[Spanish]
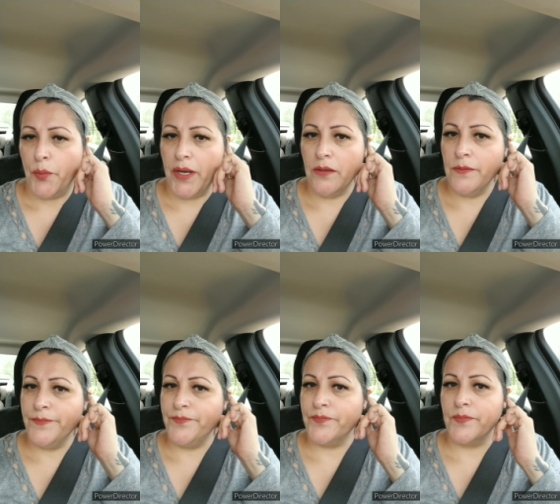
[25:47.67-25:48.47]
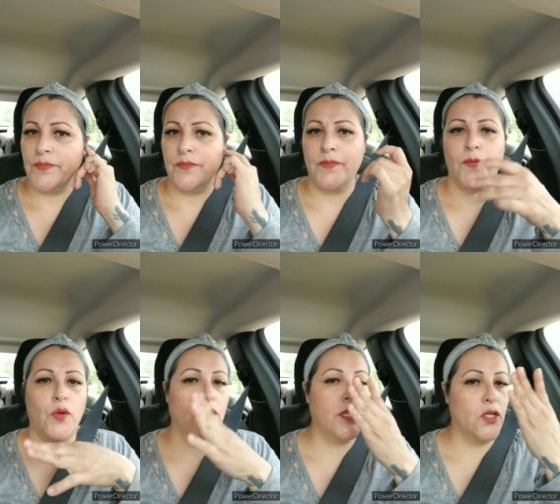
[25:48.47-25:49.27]
Bueno,
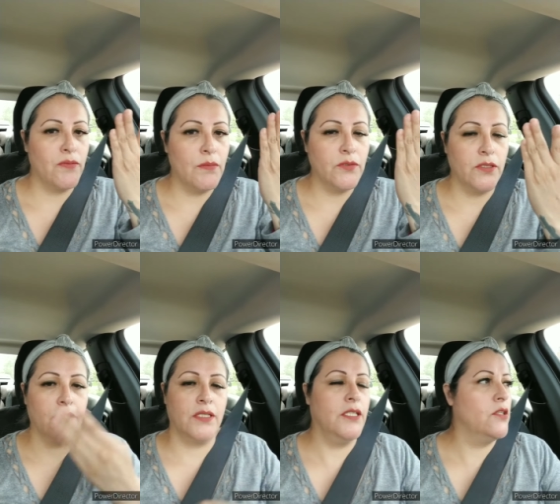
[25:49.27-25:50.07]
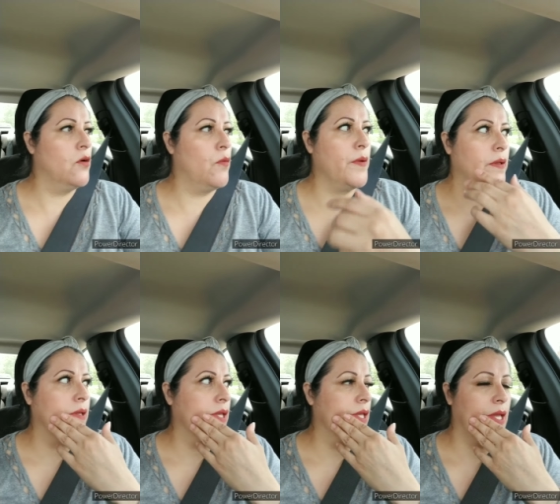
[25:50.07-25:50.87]
ahorita nos vemos en un ratito, voy
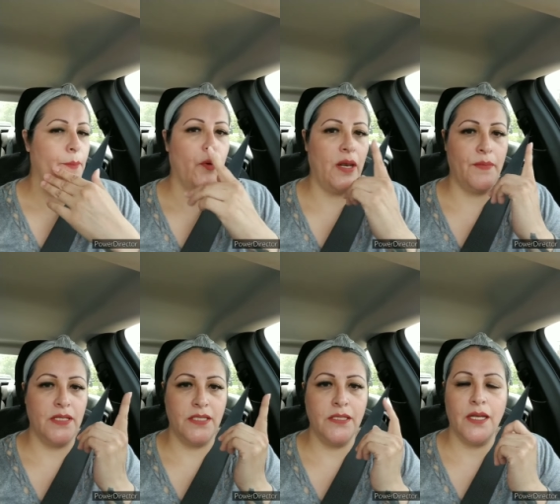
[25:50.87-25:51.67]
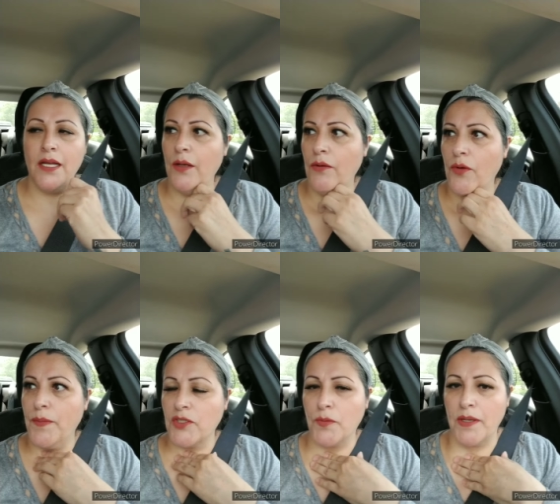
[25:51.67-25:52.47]
por la medicina y
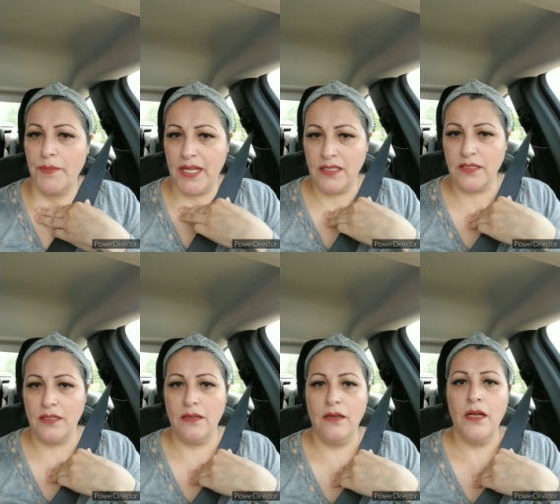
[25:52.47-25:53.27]
luego paso para mi casa.